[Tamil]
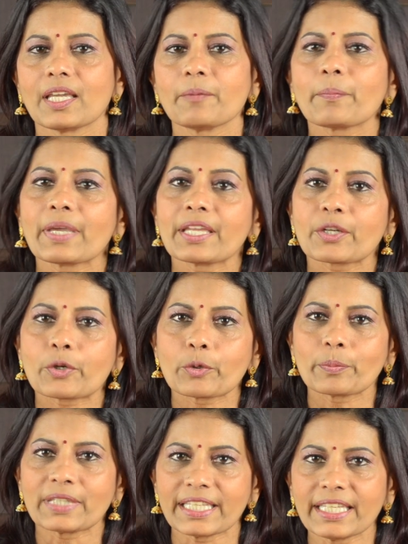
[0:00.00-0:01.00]
என் பேர்
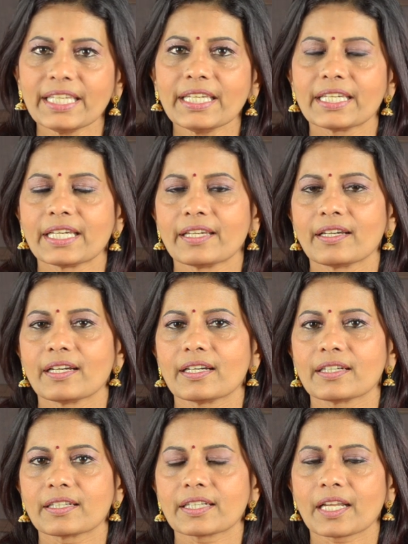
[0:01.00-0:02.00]
கோமதி
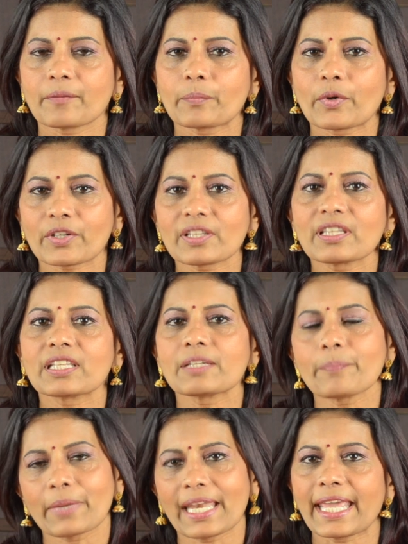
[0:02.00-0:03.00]
நான்
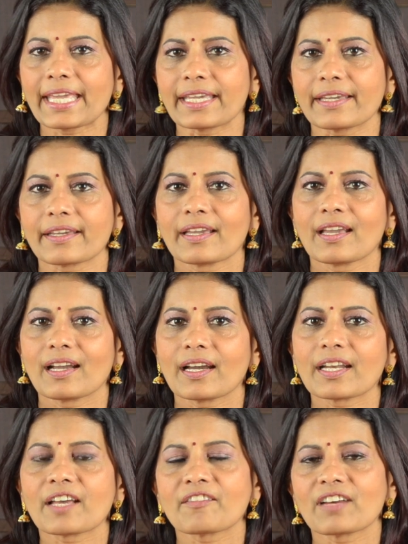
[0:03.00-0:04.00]
பிறந்தது பினேங்
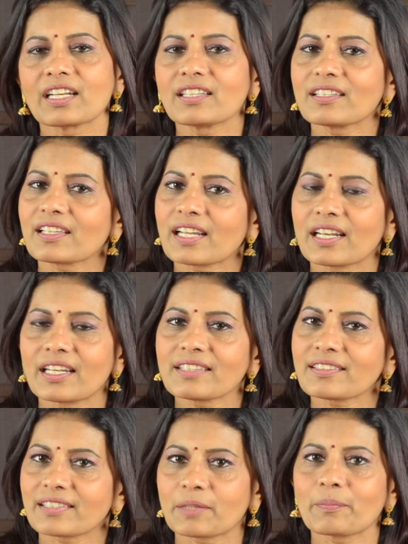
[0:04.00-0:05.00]
நான்
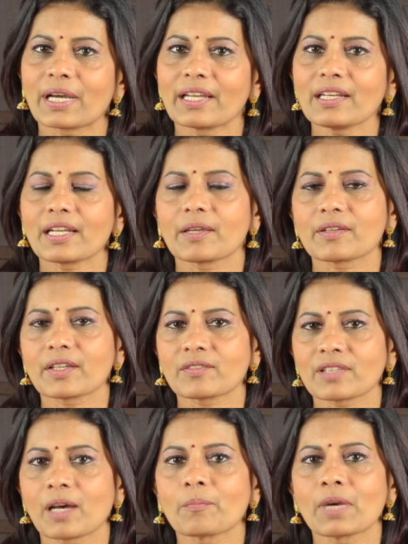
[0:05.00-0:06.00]
வளர்ந்ததெல்லாம் சிரம்பான்
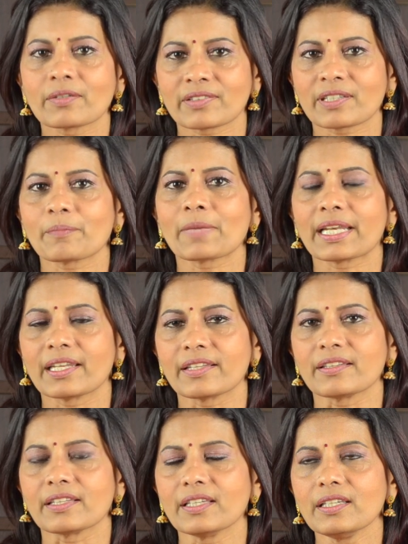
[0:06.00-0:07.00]
கஸ் அம்மா
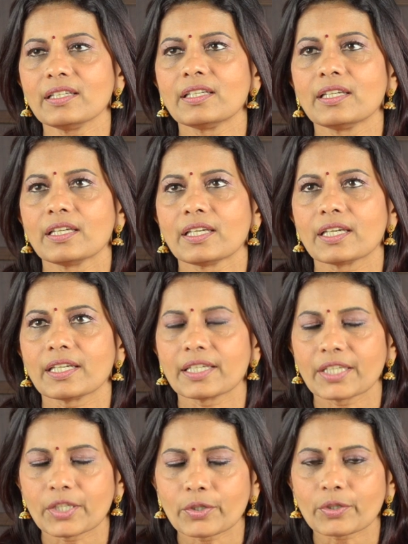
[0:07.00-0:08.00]
சிரமன்லேருந்து
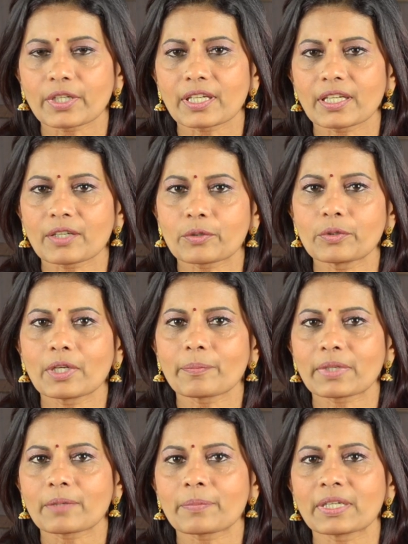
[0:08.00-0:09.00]
என்னோடய கூட
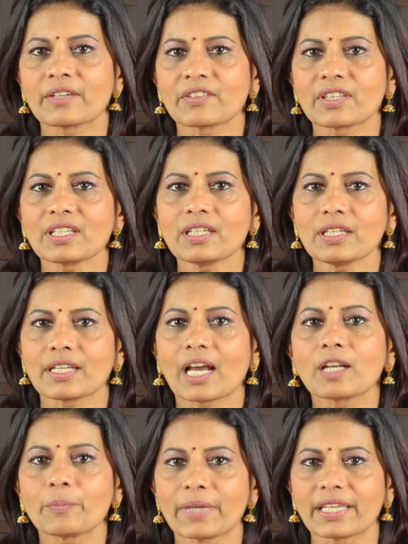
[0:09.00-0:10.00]
பிறப்புங்க வந்து
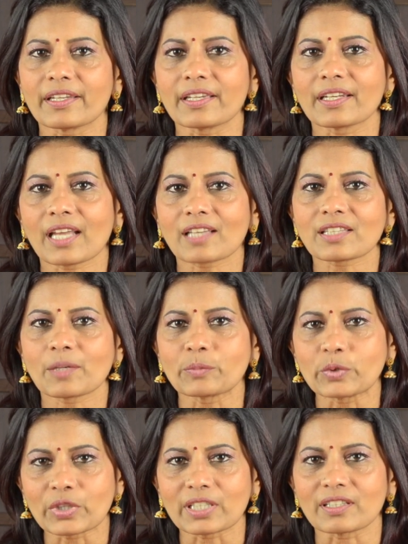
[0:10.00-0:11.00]
நாலு பேர் நான்
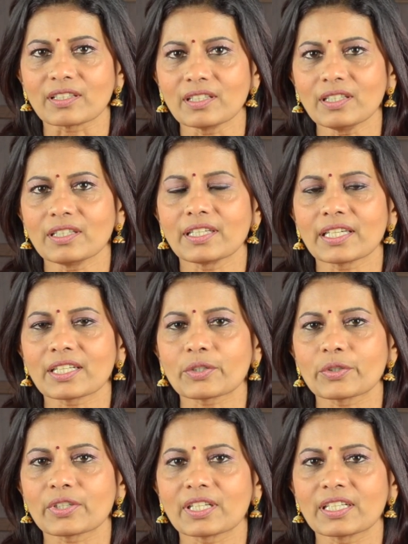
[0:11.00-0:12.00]
தான் மூத்தது
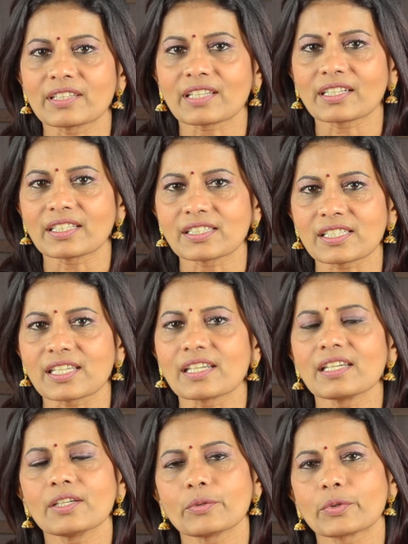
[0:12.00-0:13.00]
எனக்கு ஒரு ரெண்டு
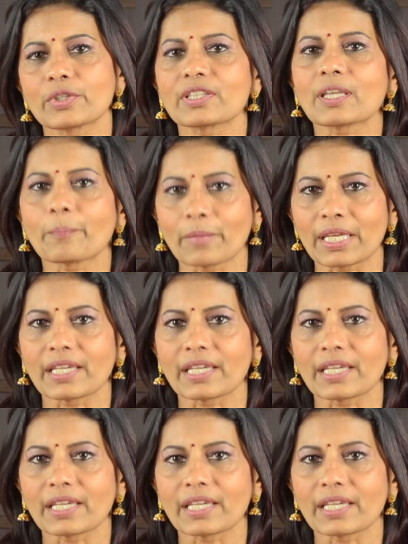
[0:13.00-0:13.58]
தங்கச்சிங்க ஒரு தம்பி